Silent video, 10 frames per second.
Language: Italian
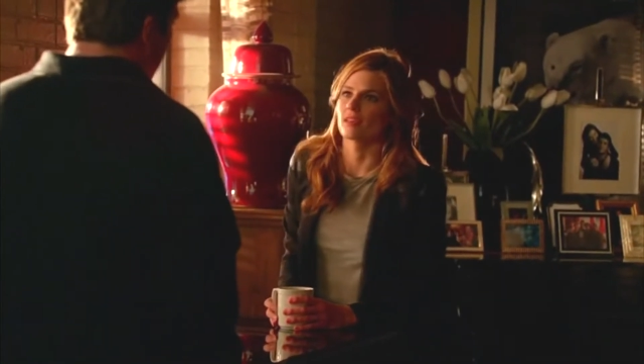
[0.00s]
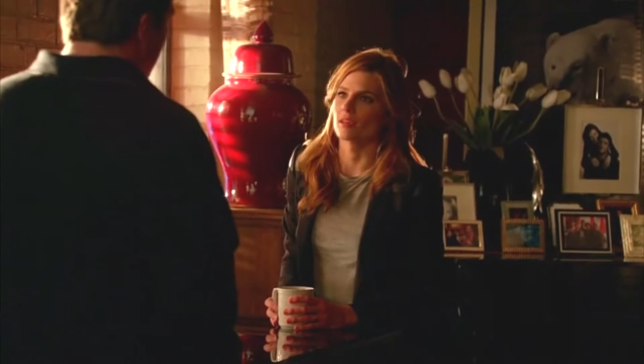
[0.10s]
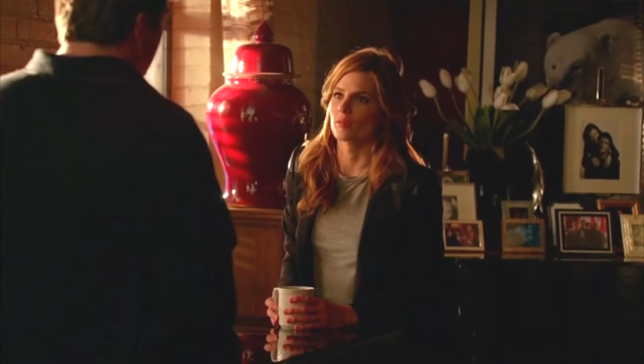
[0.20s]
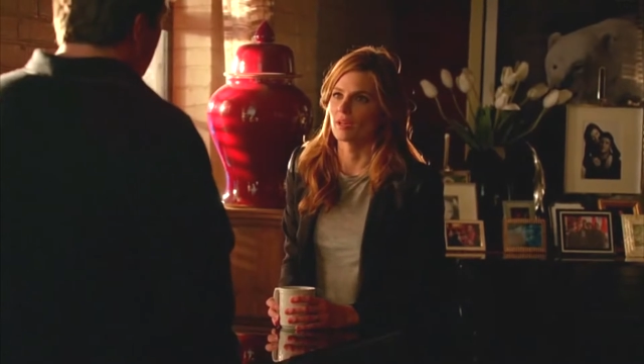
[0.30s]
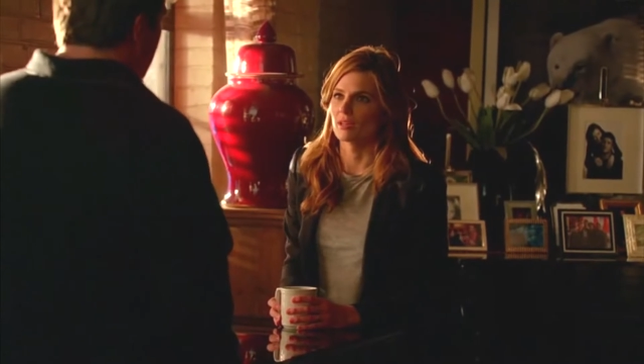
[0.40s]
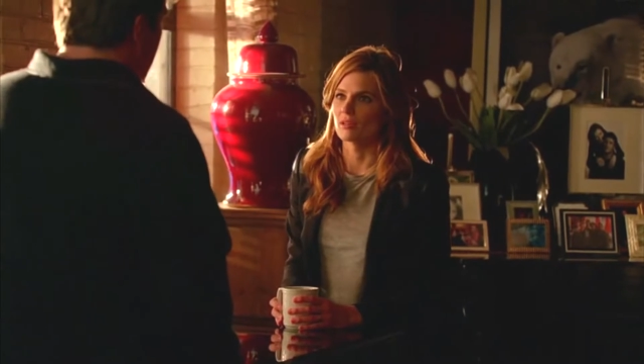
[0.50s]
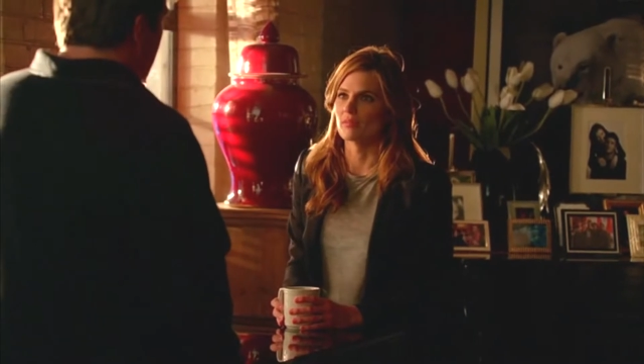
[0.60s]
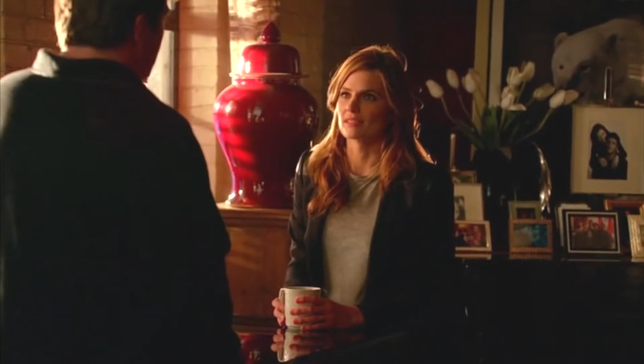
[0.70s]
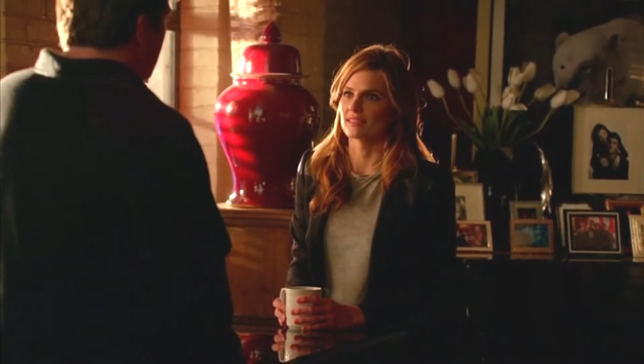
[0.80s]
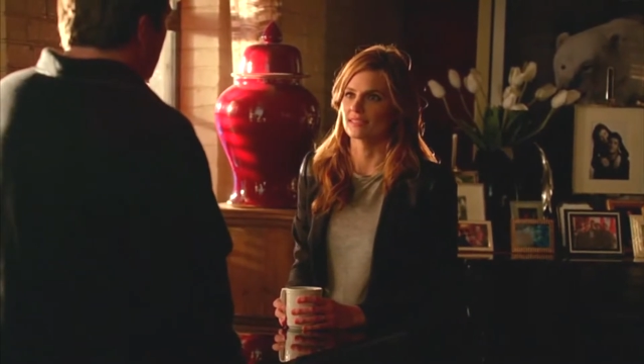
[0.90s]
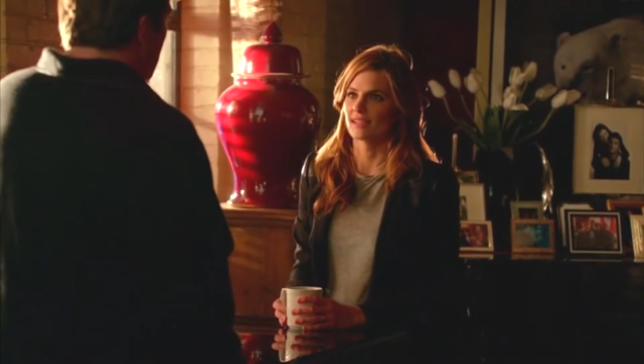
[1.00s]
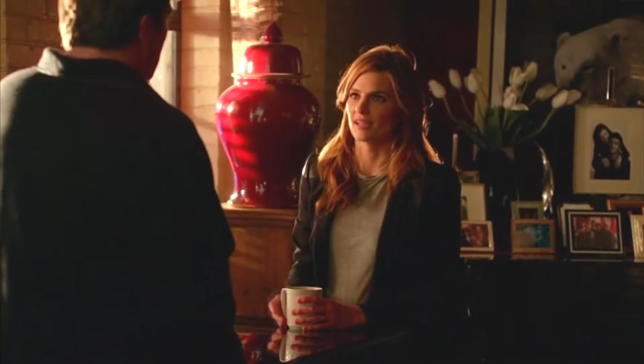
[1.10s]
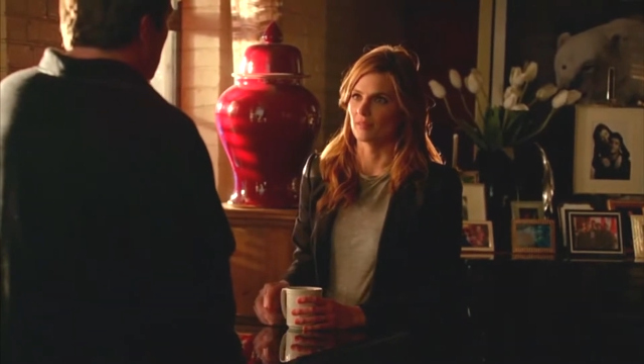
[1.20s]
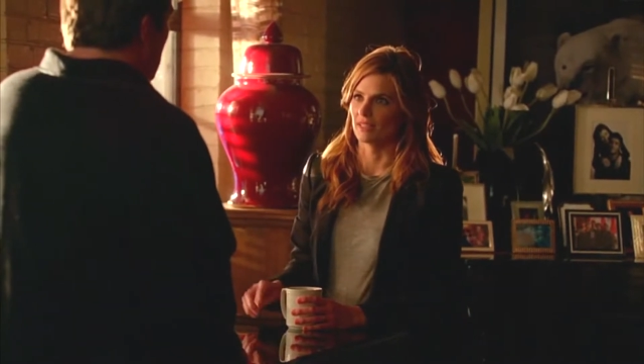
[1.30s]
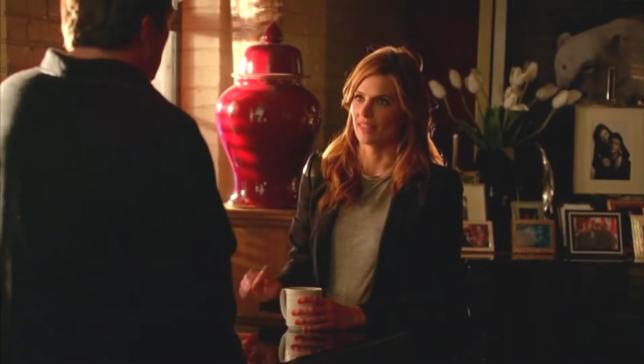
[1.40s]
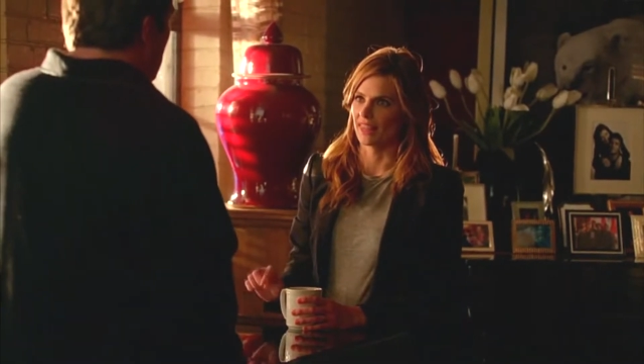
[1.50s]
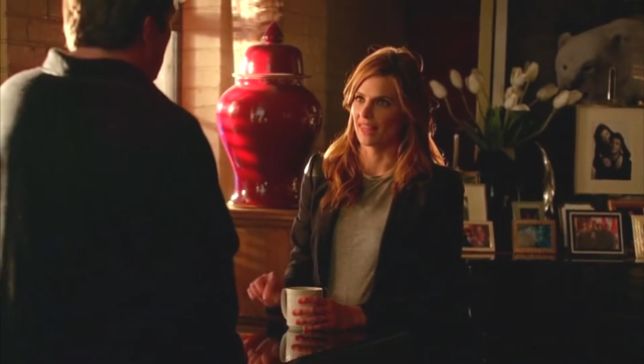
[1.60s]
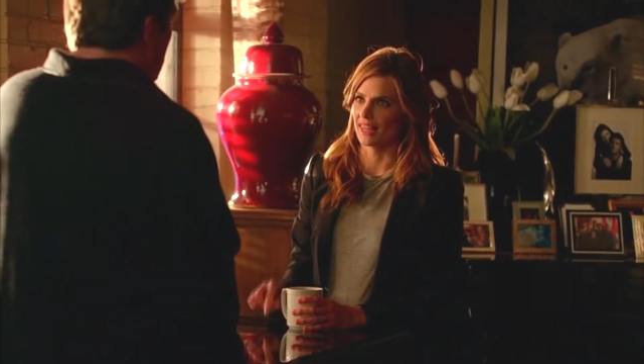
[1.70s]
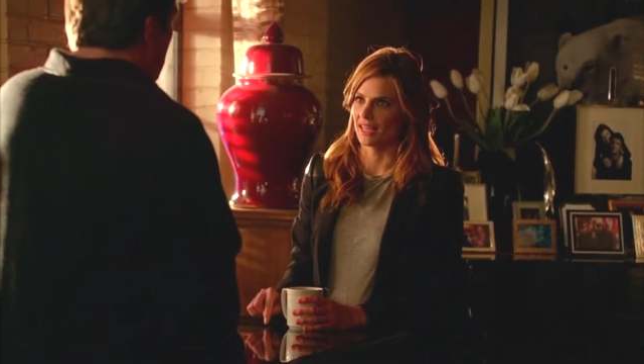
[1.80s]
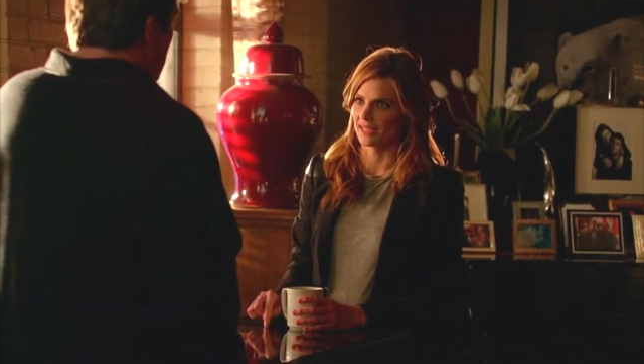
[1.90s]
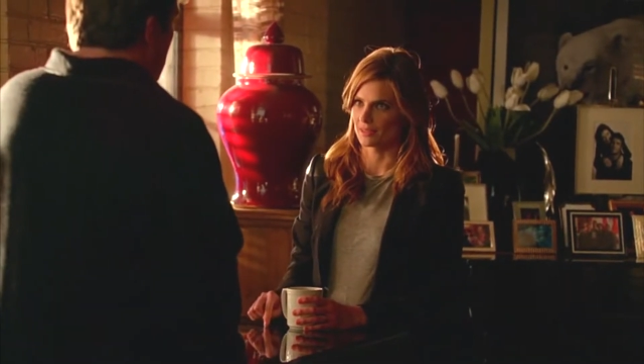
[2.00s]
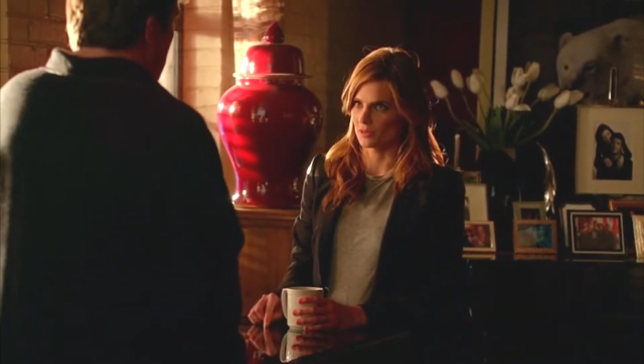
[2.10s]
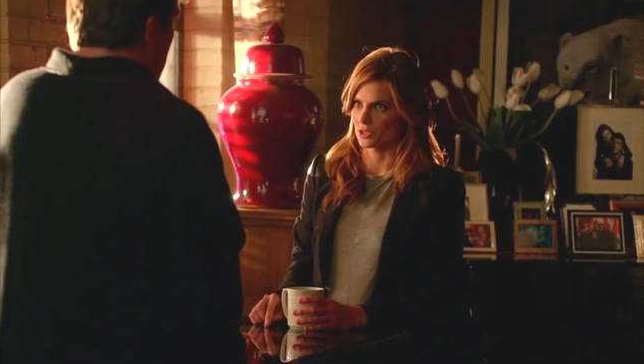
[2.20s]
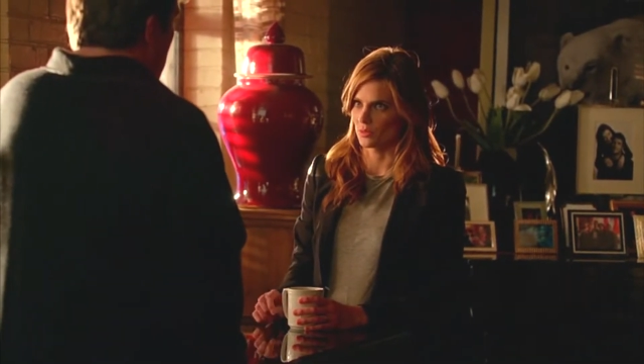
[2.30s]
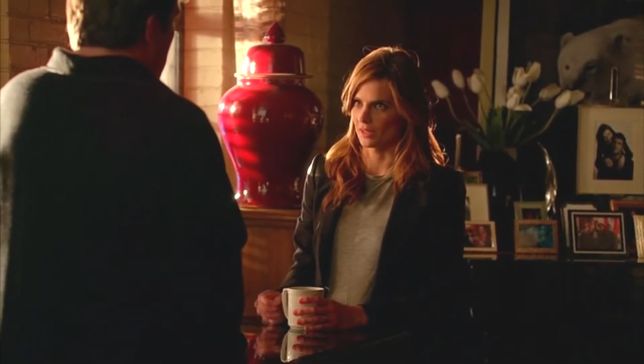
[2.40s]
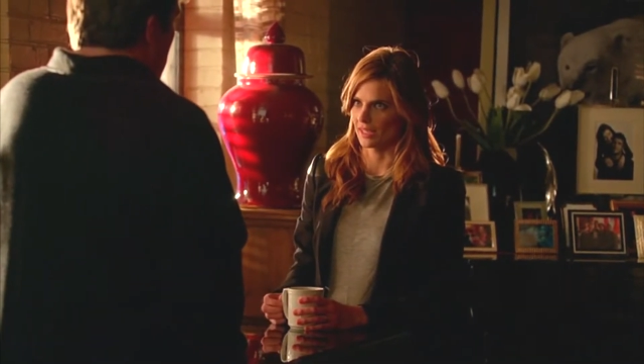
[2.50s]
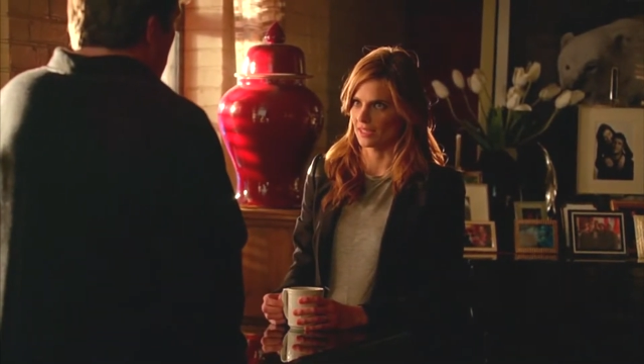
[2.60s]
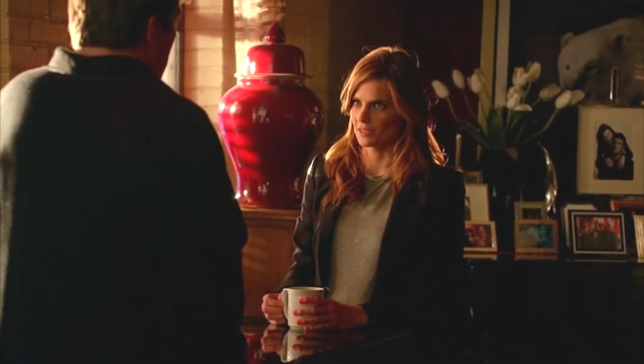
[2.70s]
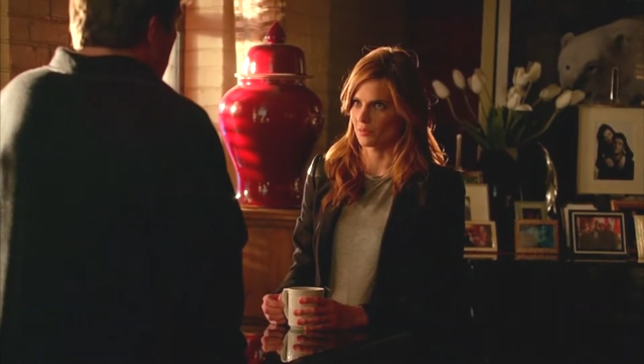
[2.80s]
sulla tua scomparsa e che sia su questo che tu mi voglia